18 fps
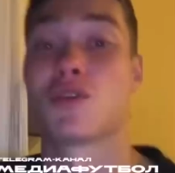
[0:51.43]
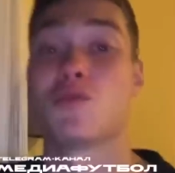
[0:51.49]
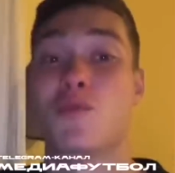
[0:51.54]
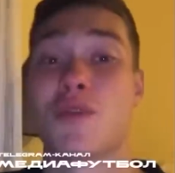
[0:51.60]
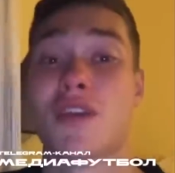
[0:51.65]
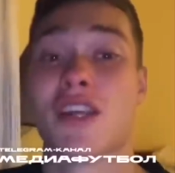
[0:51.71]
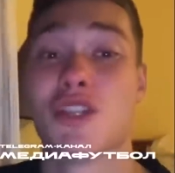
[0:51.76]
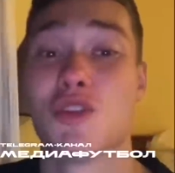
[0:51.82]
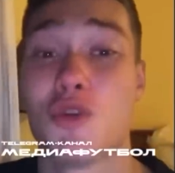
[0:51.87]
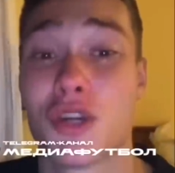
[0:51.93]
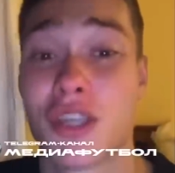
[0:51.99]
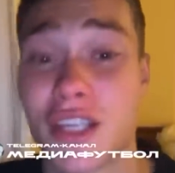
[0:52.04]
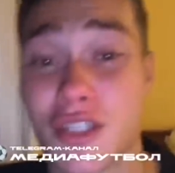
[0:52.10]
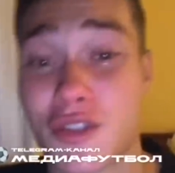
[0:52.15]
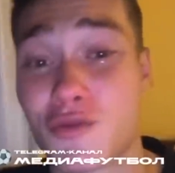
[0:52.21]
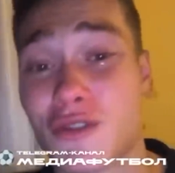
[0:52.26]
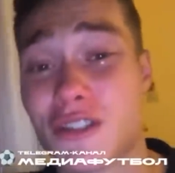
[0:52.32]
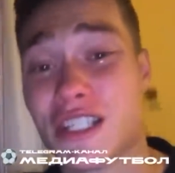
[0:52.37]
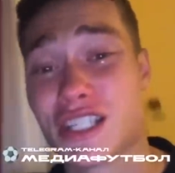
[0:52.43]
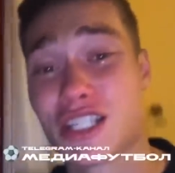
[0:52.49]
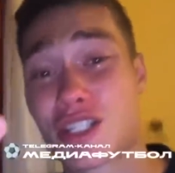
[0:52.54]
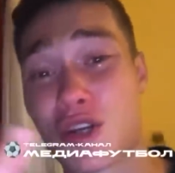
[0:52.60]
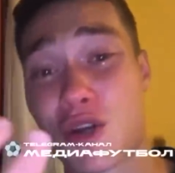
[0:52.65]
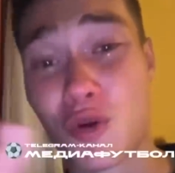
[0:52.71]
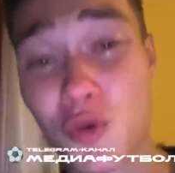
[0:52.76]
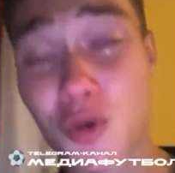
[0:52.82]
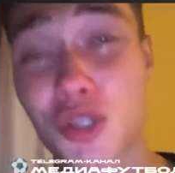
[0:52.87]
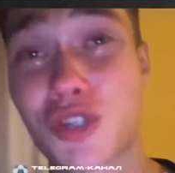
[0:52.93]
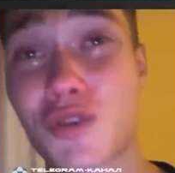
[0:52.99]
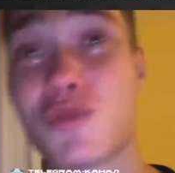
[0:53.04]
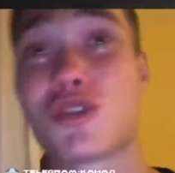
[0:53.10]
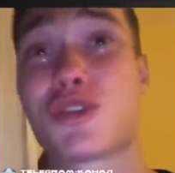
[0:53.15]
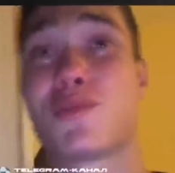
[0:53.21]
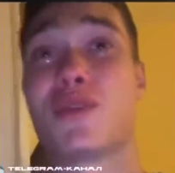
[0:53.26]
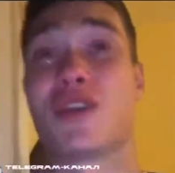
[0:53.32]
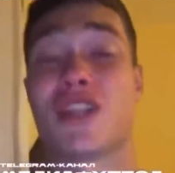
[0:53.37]
У меня ноги, ну они
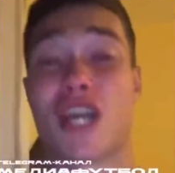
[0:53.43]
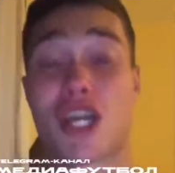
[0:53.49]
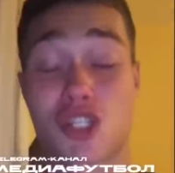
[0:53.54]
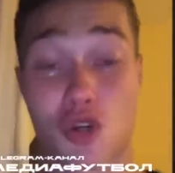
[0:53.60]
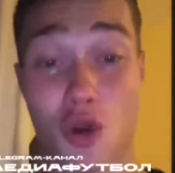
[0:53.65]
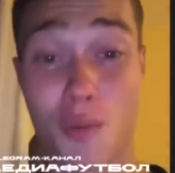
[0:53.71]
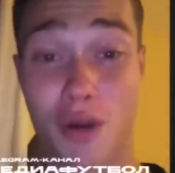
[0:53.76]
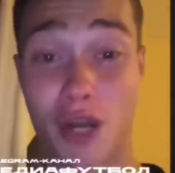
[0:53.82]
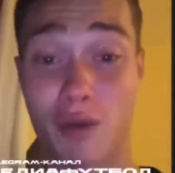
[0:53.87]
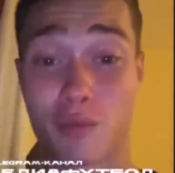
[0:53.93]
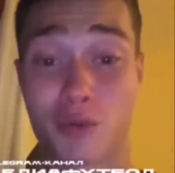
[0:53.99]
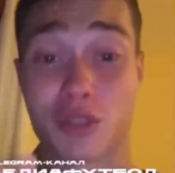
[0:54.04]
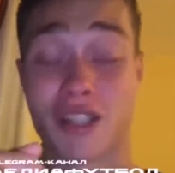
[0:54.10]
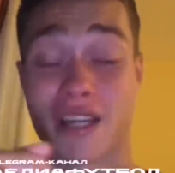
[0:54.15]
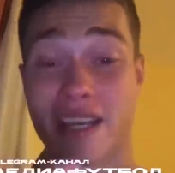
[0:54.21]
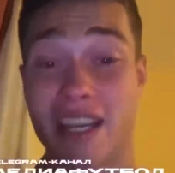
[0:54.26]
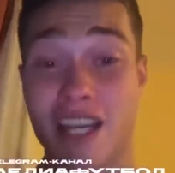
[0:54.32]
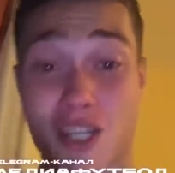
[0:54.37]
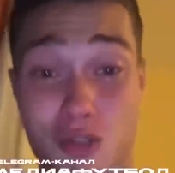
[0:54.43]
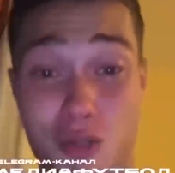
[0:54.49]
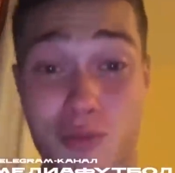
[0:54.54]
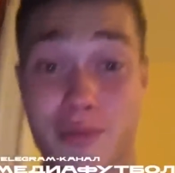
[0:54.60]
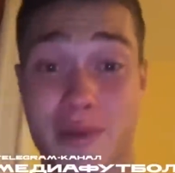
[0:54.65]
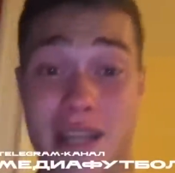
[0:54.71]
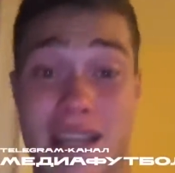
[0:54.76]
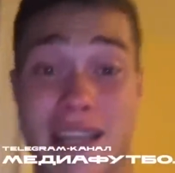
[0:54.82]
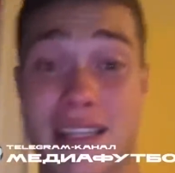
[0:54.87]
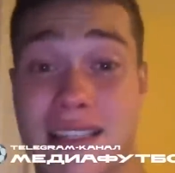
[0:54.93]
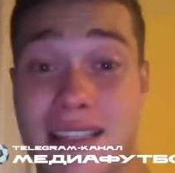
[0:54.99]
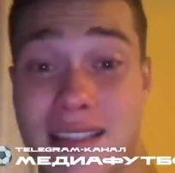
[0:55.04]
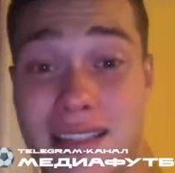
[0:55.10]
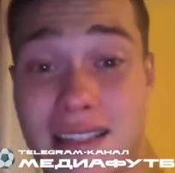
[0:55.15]
скручиваются, меня ножом как будто режут, блядь.